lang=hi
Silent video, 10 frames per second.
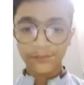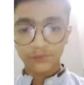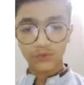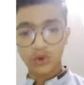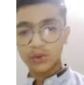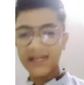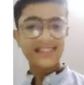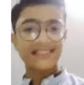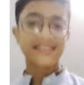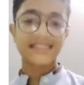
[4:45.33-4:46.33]
तो
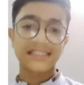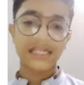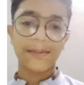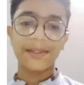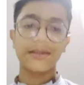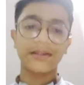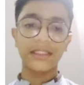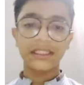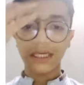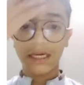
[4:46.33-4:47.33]
बस अभी
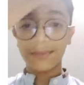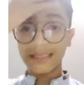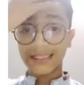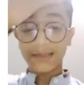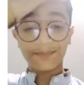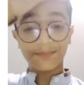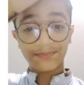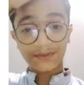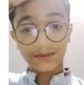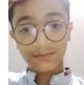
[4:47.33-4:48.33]
हम मिलते हैं
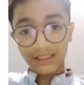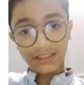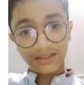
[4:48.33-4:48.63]
नहीं